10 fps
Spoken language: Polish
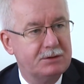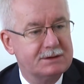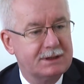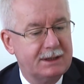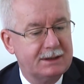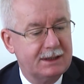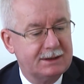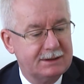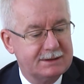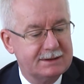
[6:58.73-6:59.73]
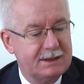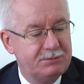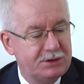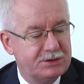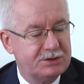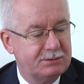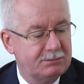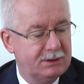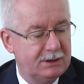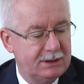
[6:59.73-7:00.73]
Polska jednak jest najbliższym
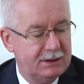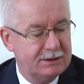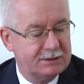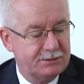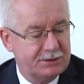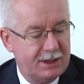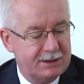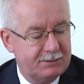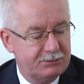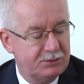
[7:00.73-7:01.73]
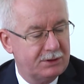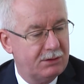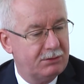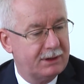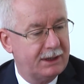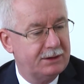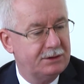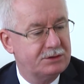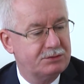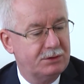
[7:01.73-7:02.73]
sąsiadem tu dla
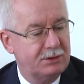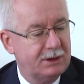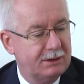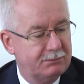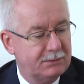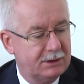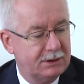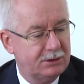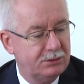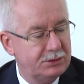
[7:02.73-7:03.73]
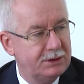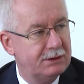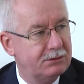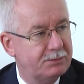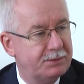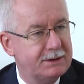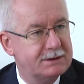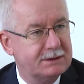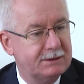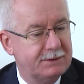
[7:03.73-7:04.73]
Ukrainy, członkiem e, Unii Europejskiej,